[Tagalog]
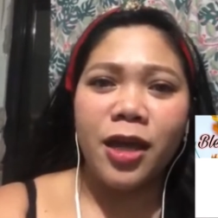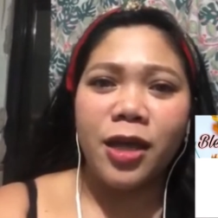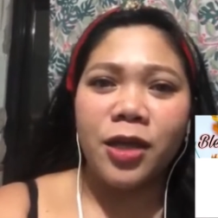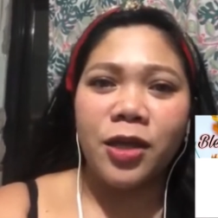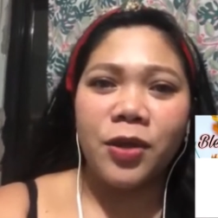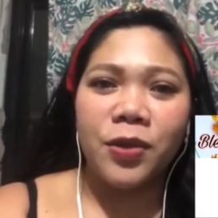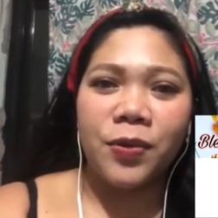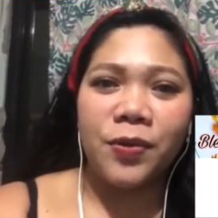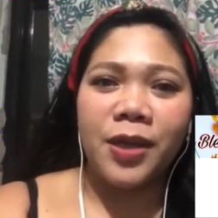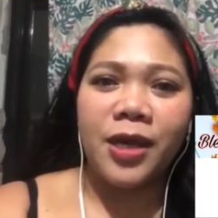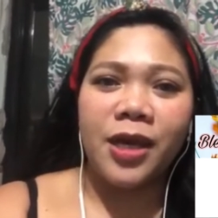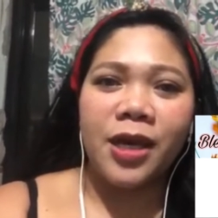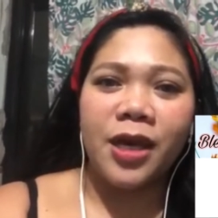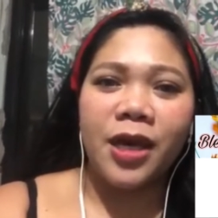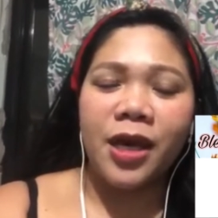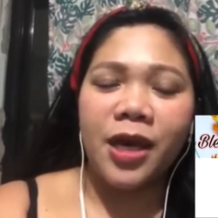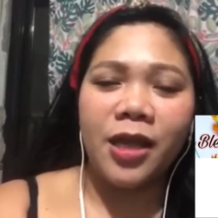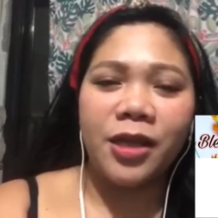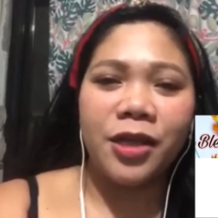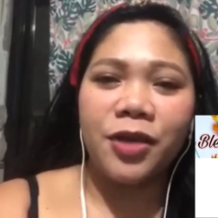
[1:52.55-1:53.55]
You
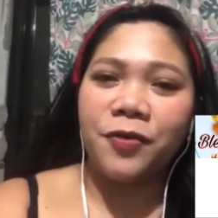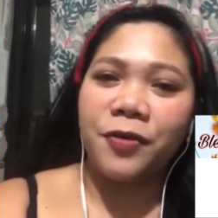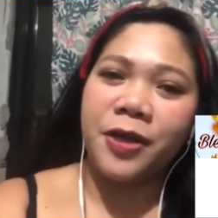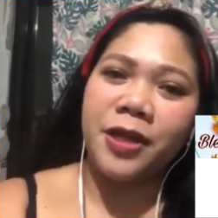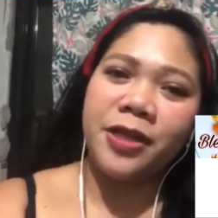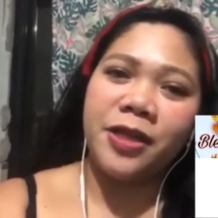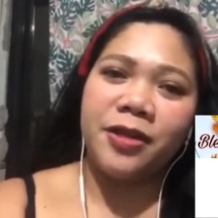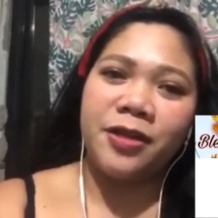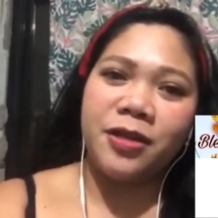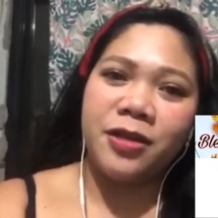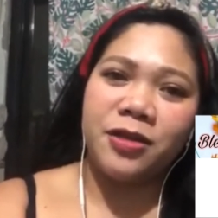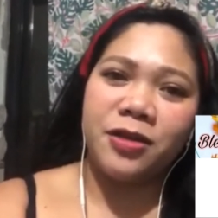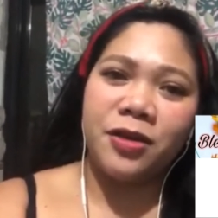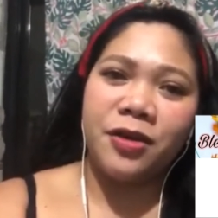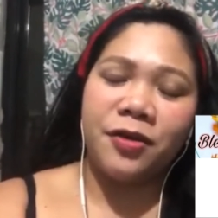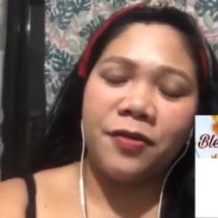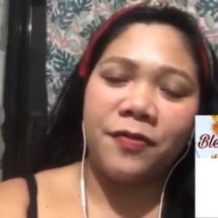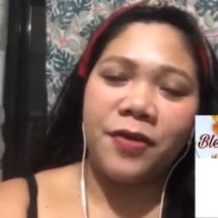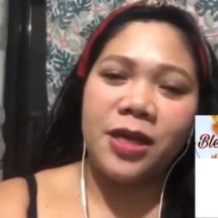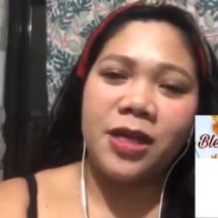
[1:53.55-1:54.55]
really, really
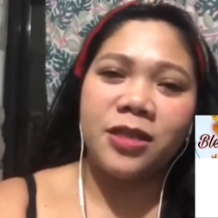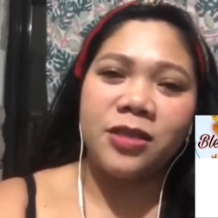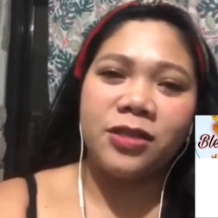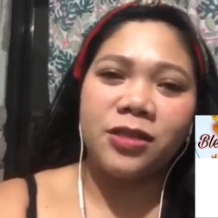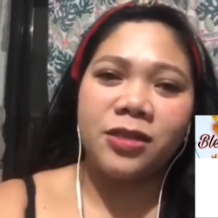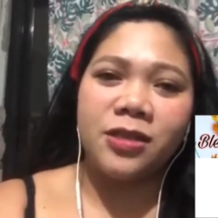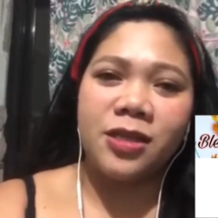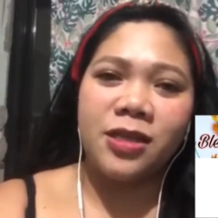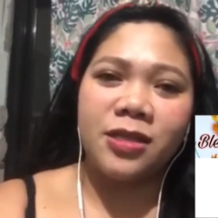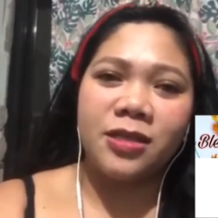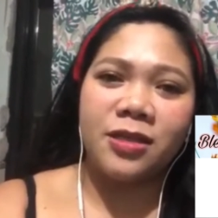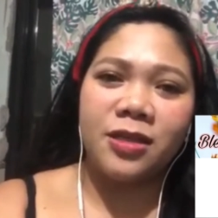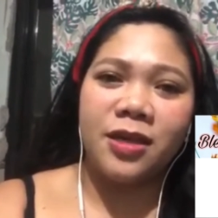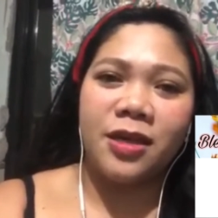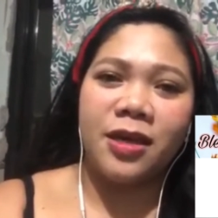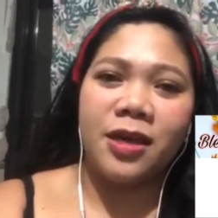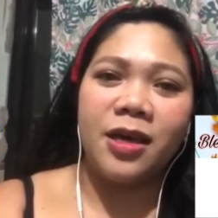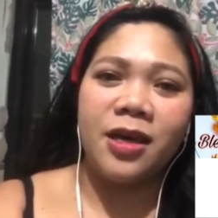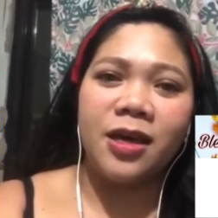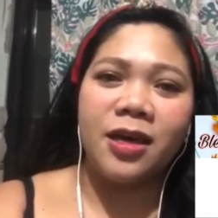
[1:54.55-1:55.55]
deserve it,
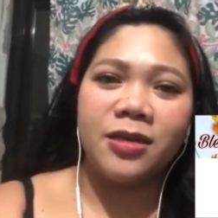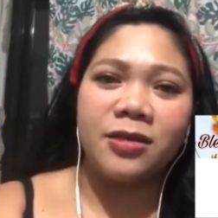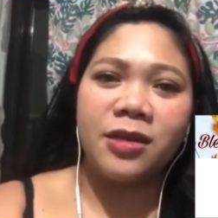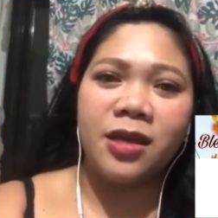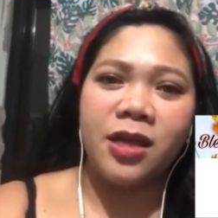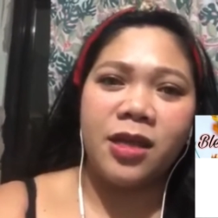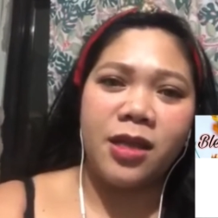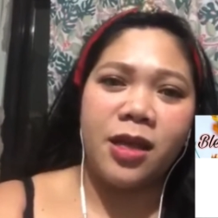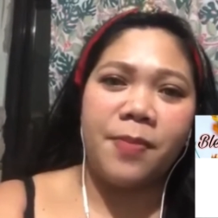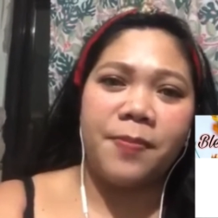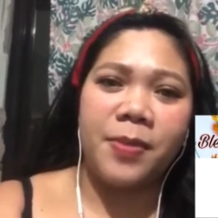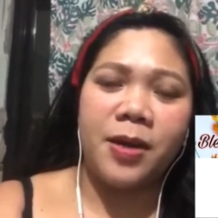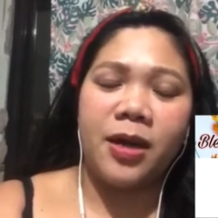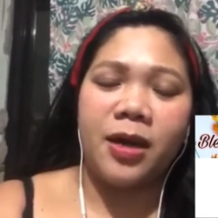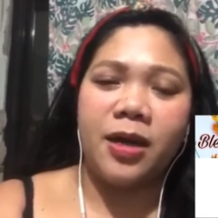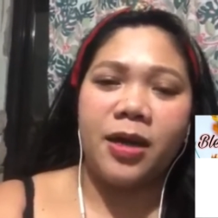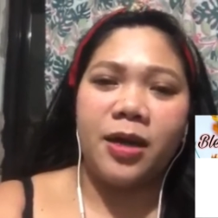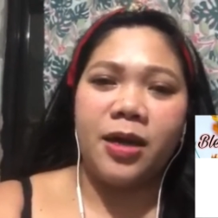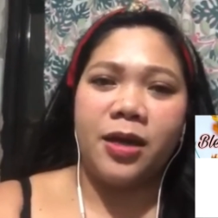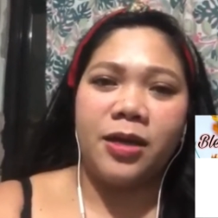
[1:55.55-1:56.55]
CC, kasi
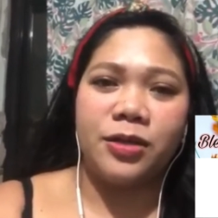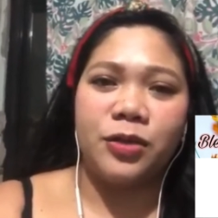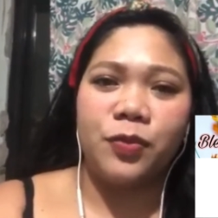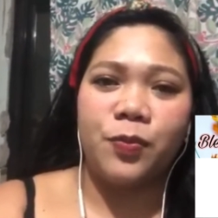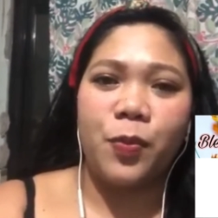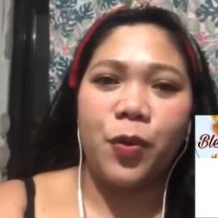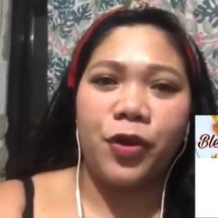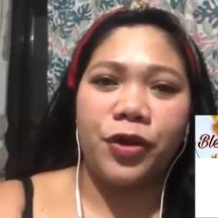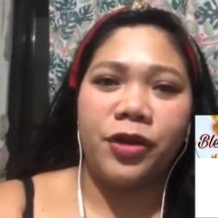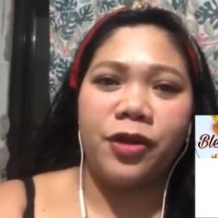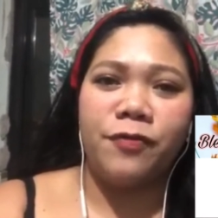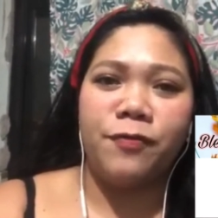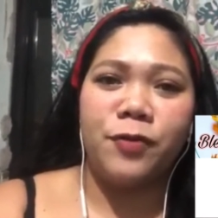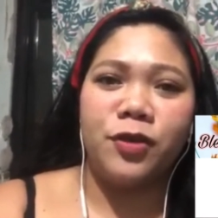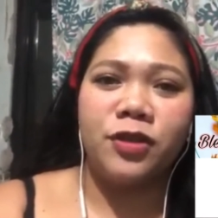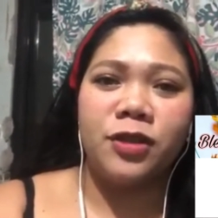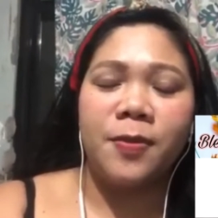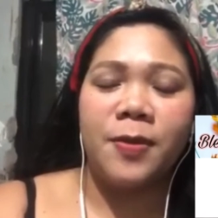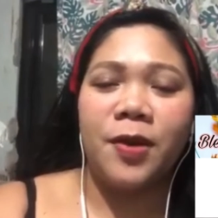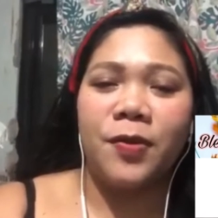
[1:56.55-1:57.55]
napaka-supporting mo
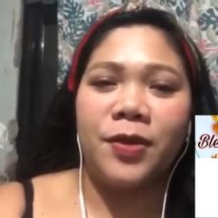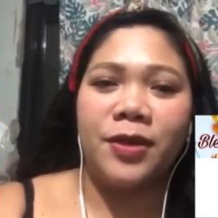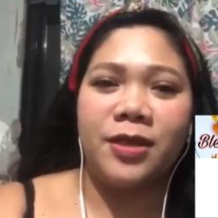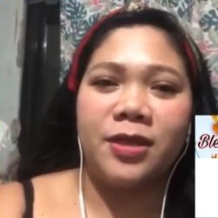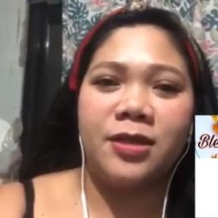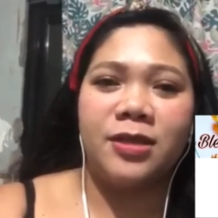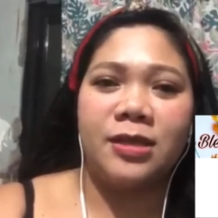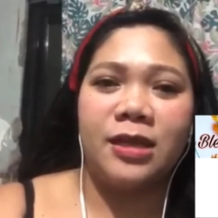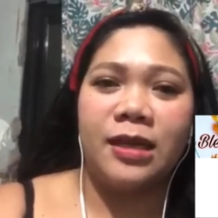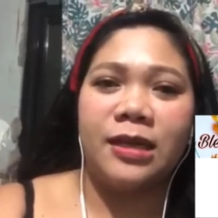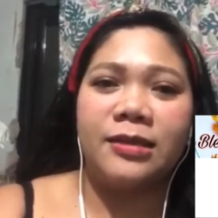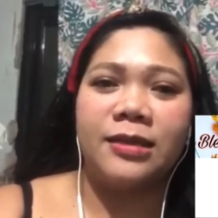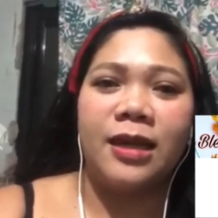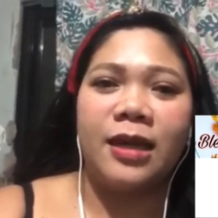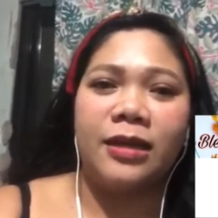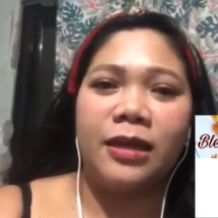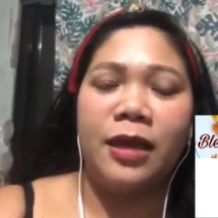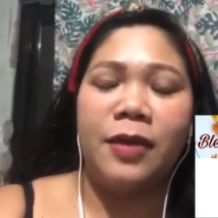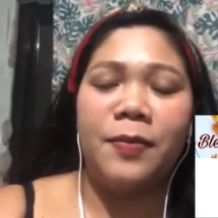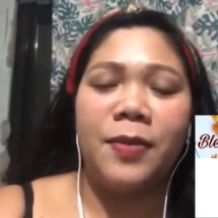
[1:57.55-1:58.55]
sa bawat isa sa
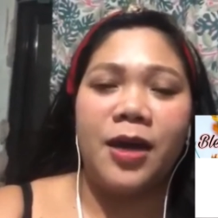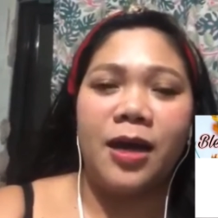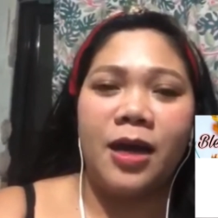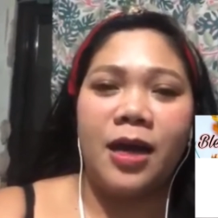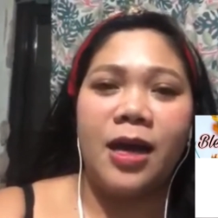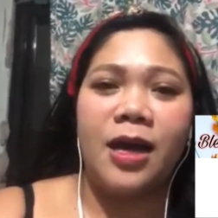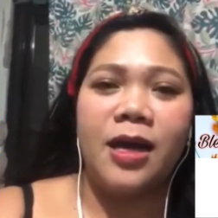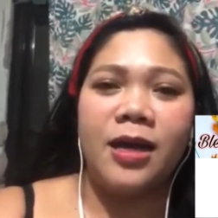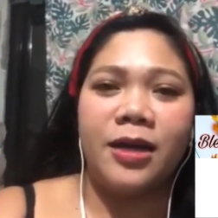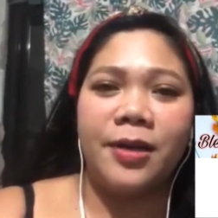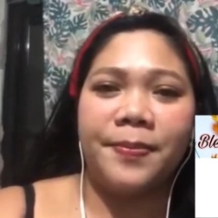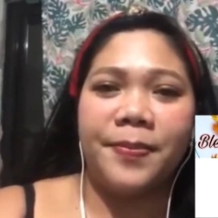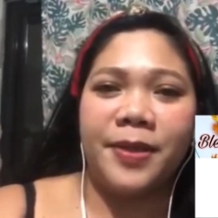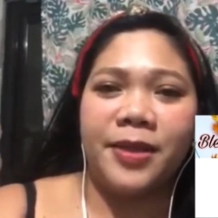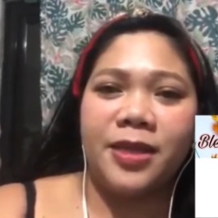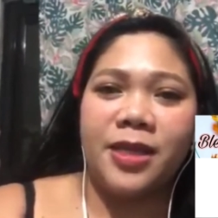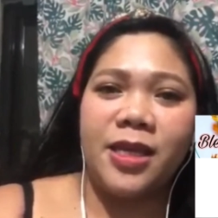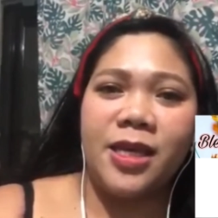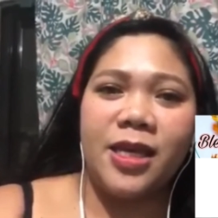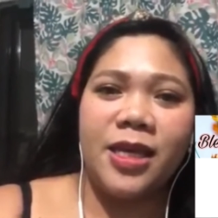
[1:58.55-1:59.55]
ating mga
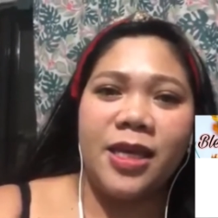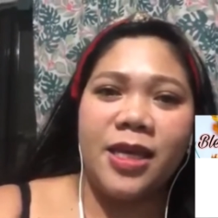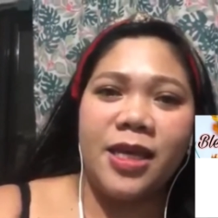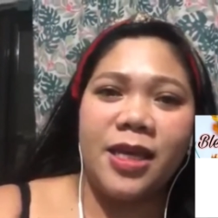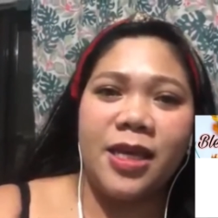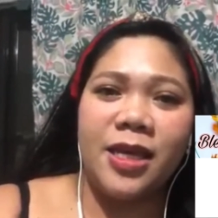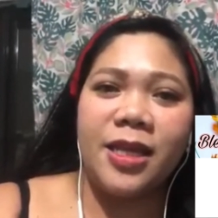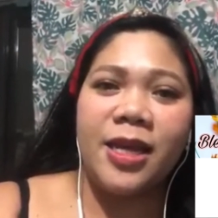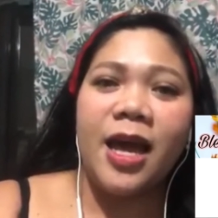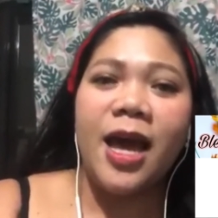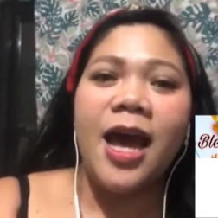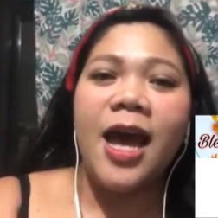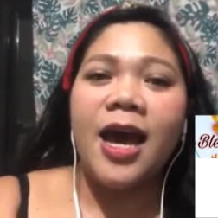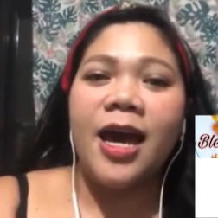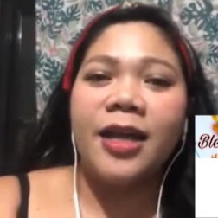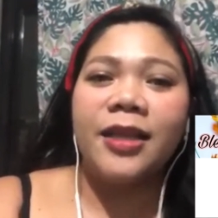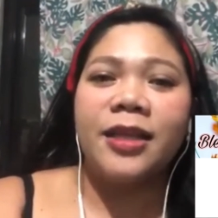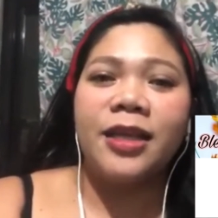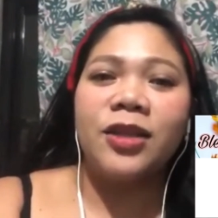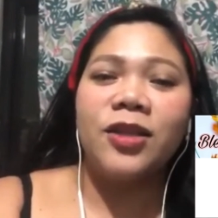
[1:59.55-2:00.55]
kapatid.
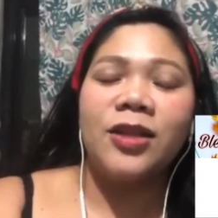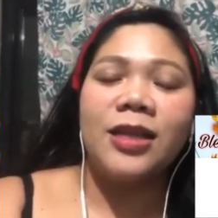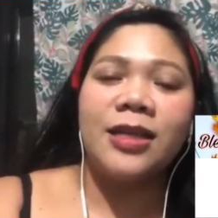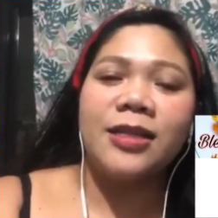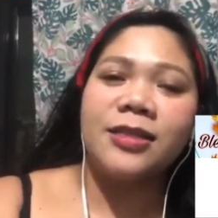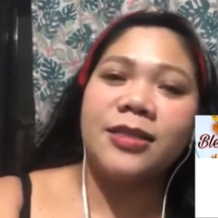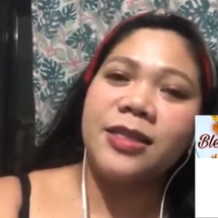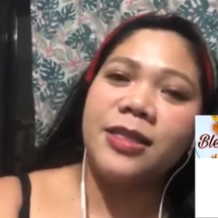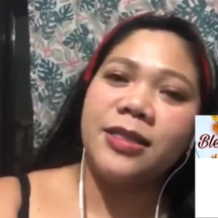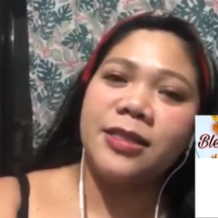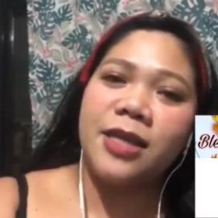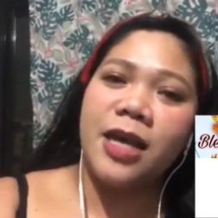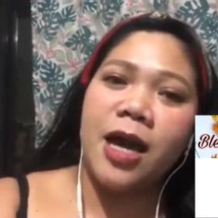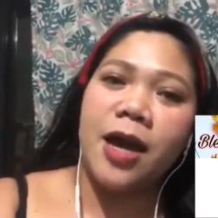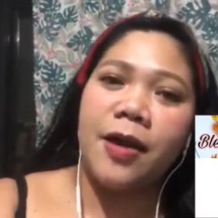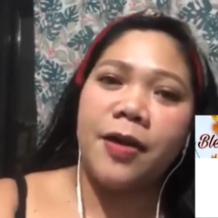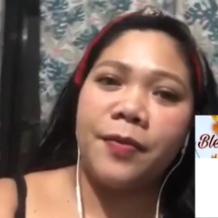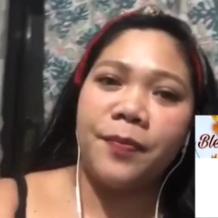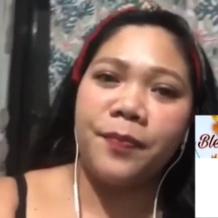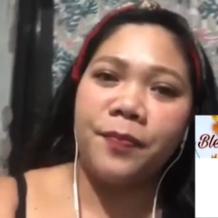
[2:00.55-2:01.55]
Andito lang, CC,
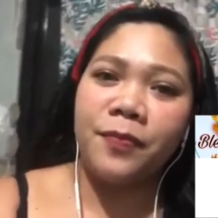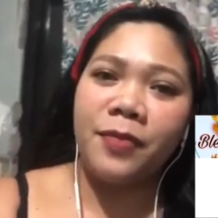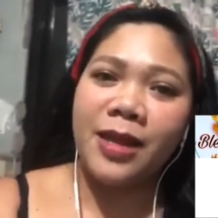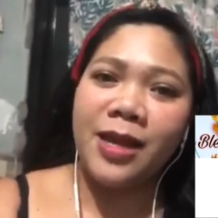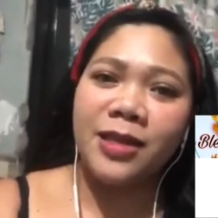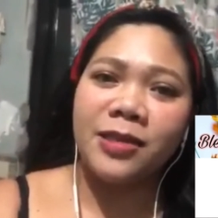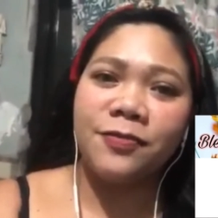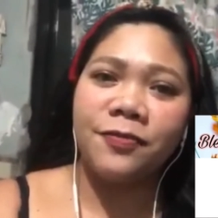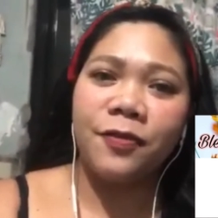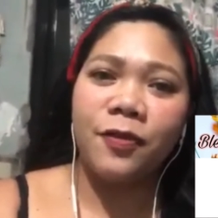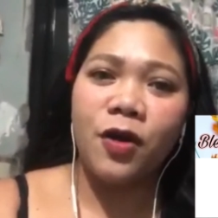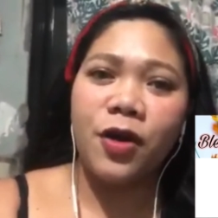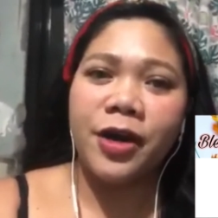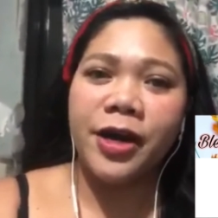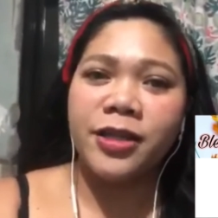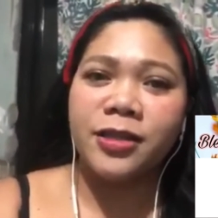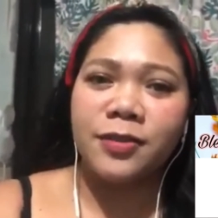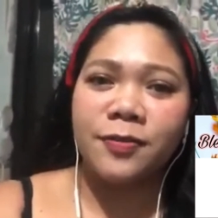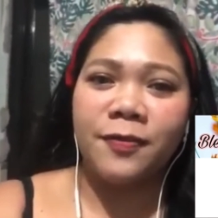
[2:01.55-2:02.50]
ang Bless Florence